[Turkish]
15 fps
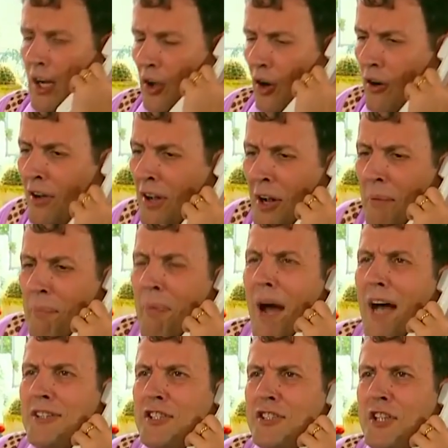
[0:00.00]
Alo
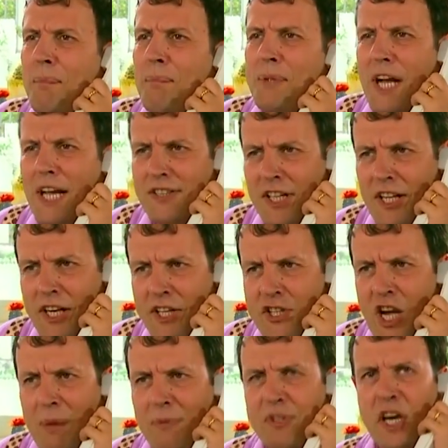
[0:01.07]
ben sizi birazdan
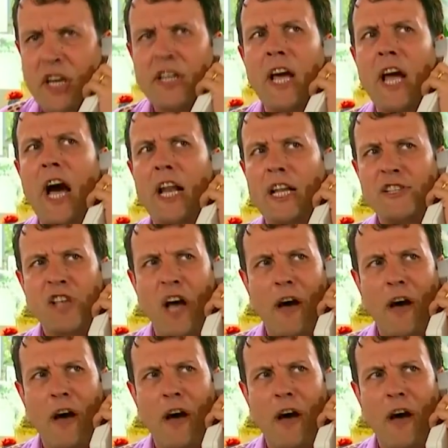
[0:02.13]
arayacağım sayın eyalet